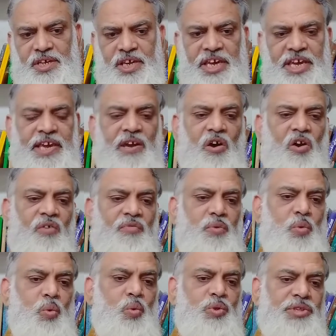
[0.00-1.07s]
के
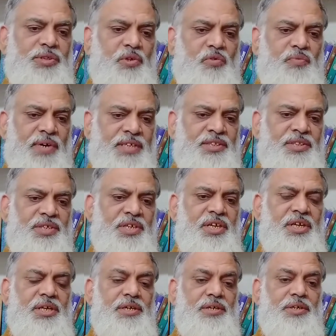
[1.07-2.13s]
ऑफ
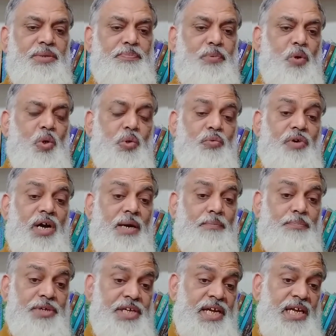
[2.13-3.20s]
2013 रिपोर्ट हुआ
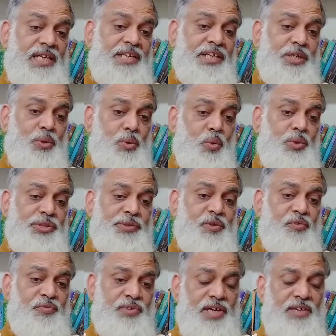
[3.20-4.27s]
पीएलडी
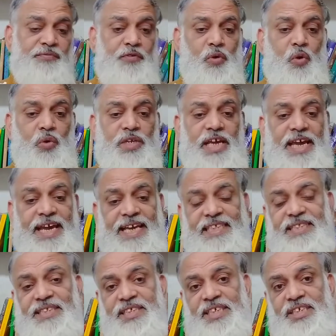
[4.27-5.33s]
2014
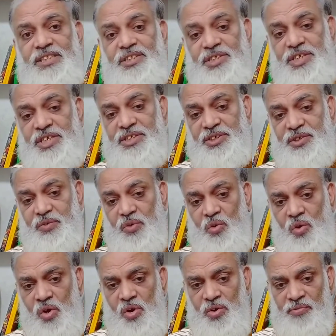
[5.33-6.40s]
एससी
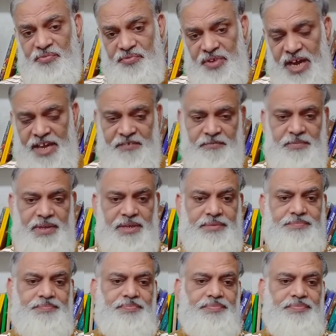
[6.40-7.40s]
305 में